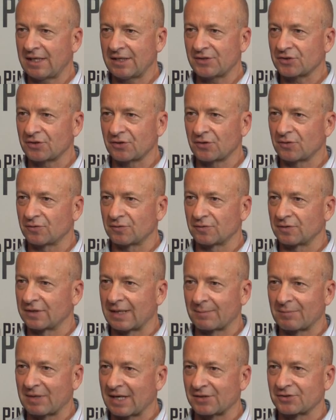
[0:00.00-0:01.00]
leżą
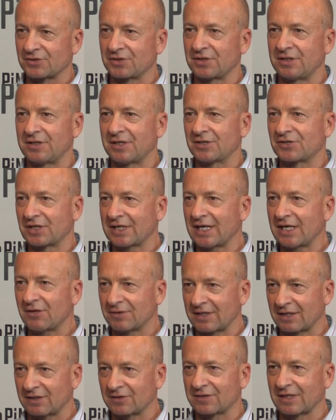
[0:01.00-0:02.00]
na plaży i nie
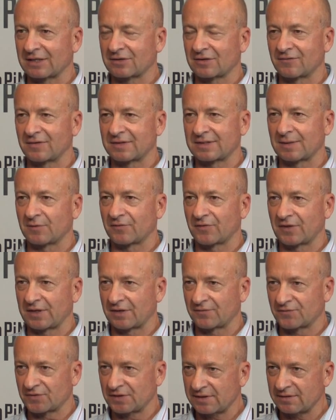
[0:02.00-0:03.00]
czekają na dodatkowe
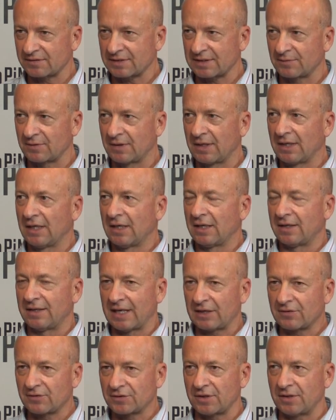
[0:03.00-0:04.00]
zamówienia. Wszyscy są
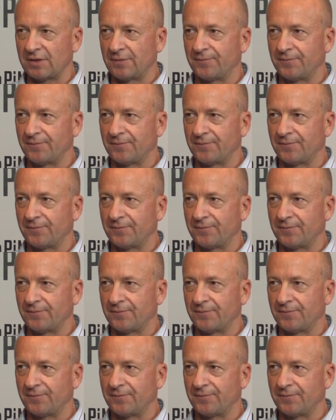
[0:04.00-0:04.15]
jakoś,